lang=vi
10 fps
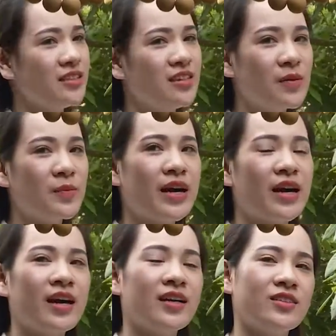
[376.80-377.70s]
trường
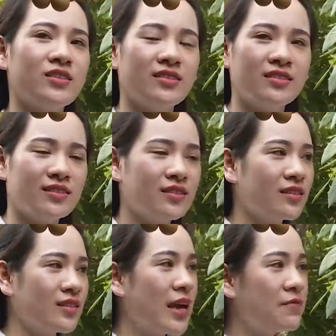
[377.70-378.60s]
mà ừ,
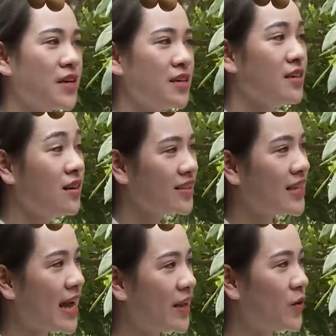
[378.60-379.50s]
nhà vườn hướng
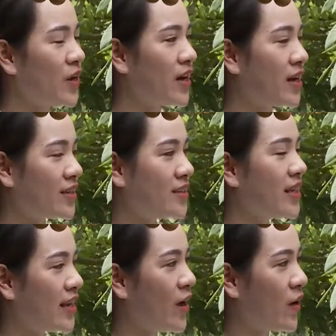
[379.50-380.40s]
ra đó là như
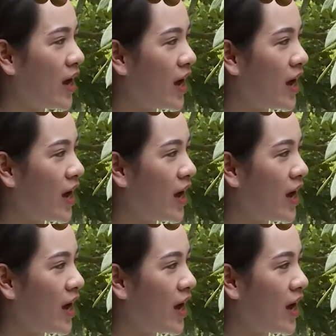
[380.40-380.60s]
thế nào